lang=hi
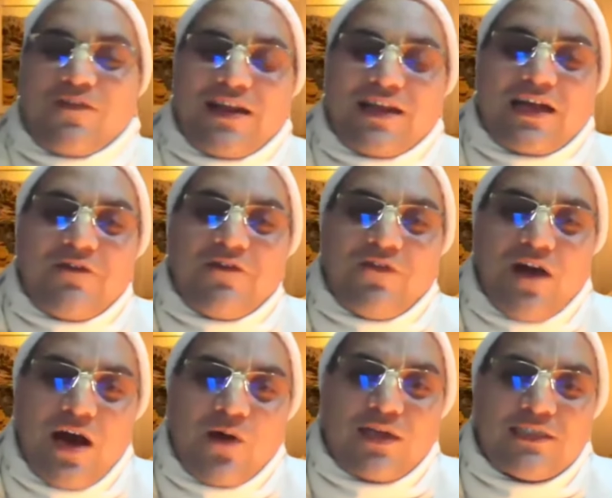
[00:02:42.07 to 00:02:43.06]
ने कहा मैं वहां
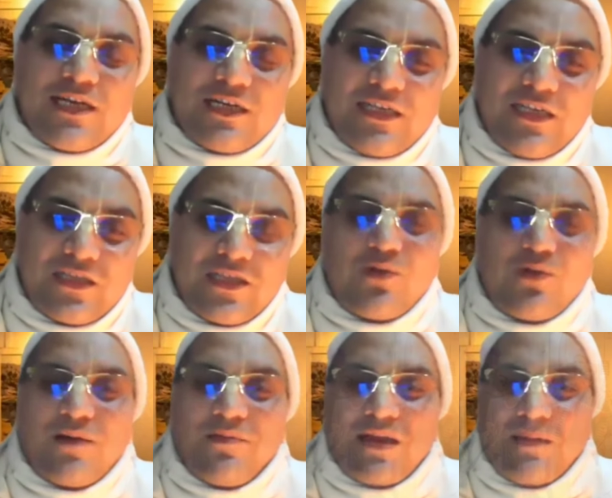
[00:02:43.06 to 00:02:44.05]
होगा जहां कीर्तन
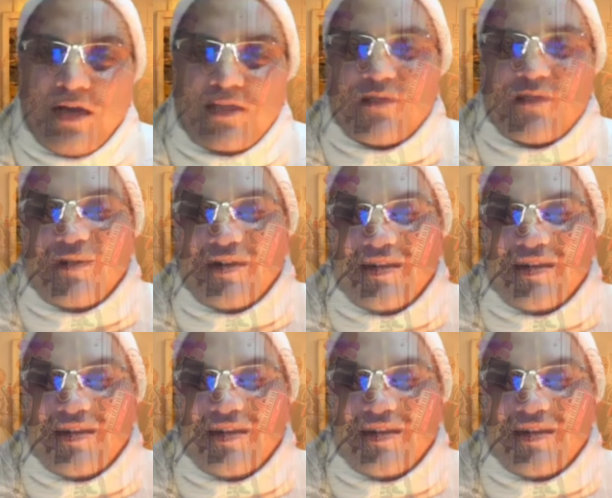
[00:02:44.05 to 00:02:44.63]
होगा मेरे भक्त होंगे